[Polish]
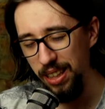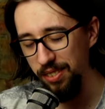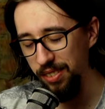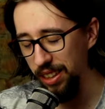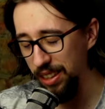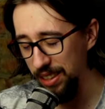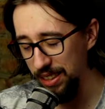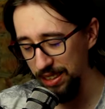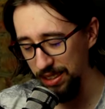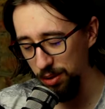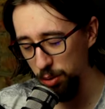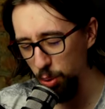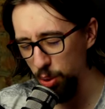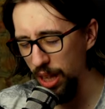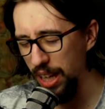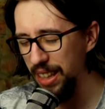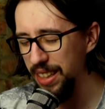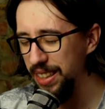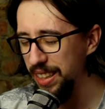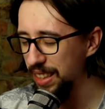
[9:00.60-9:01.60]
Więc
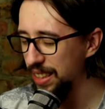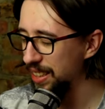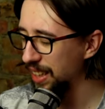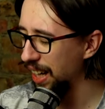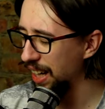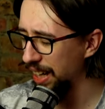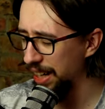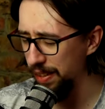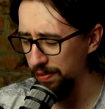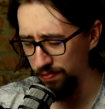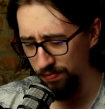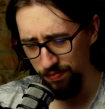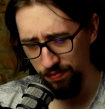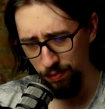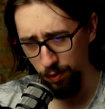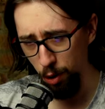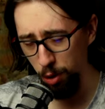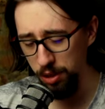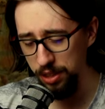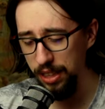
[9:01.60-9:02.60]
tutaj nic, ale
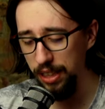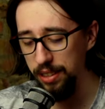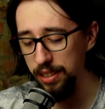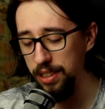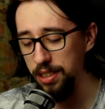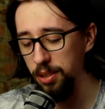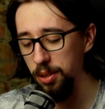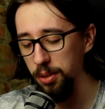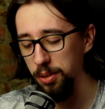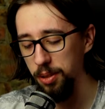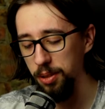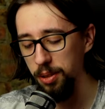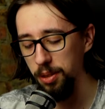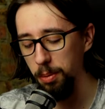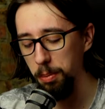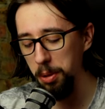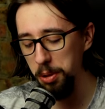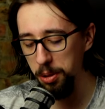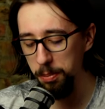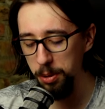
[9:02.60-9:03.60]
Ostatni slot. To
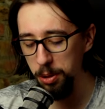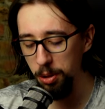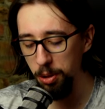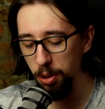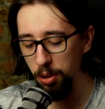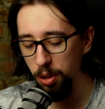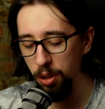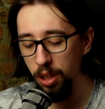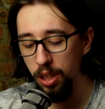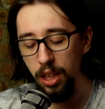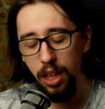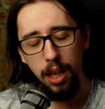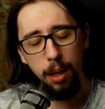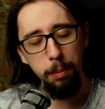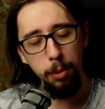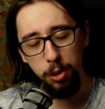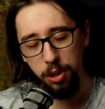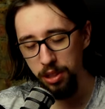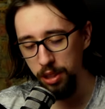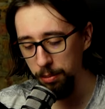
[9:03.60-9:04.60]
może być holo, a
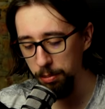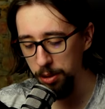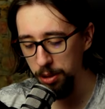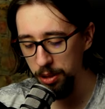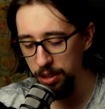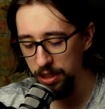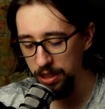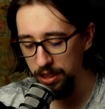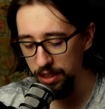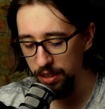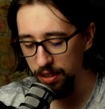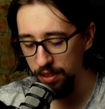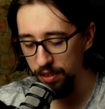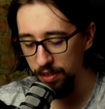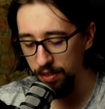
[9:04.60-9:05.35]
może nie być nic.